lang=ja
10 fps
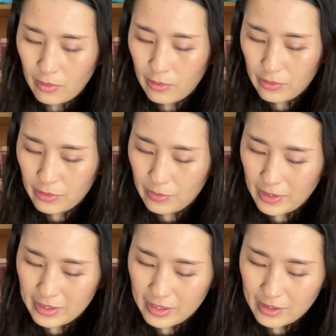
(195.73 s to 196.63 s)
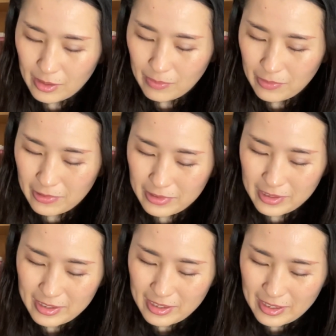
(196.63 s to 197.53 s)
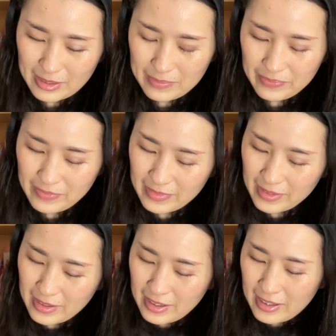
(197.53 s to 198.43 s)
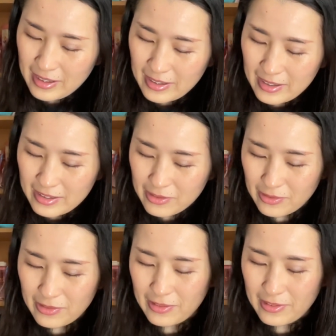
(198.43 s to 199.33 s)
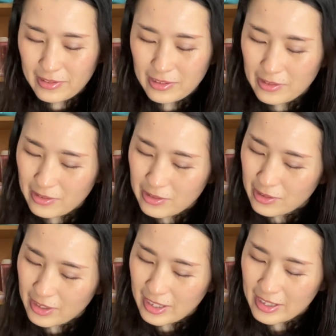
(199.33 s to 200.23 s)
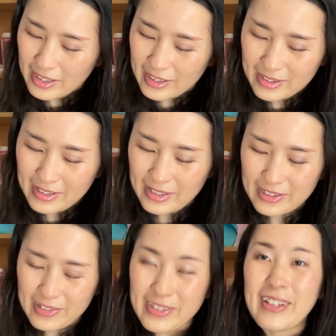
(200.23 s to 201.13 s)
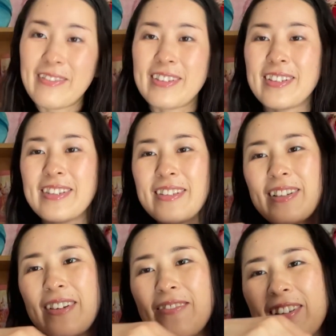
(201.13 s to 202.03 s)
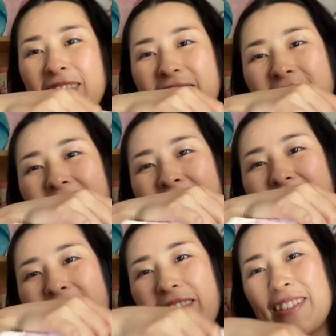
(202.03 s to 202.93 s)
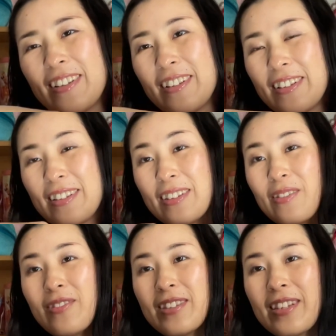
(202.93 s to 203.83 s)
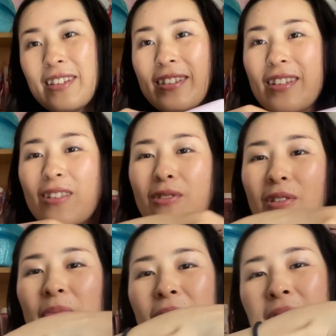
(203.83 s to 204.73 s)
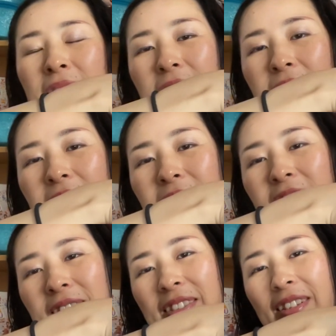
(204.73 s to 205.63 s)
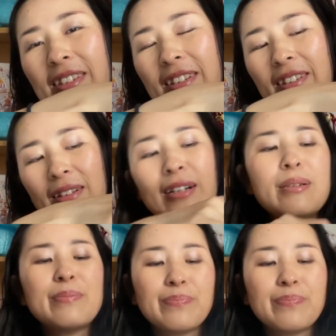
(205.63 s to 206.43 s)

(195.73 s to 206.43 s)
こういうバニティポーチってその使い勝手がそんな私はあんまいいんではないかなって思ったんですけど中身の仕切りが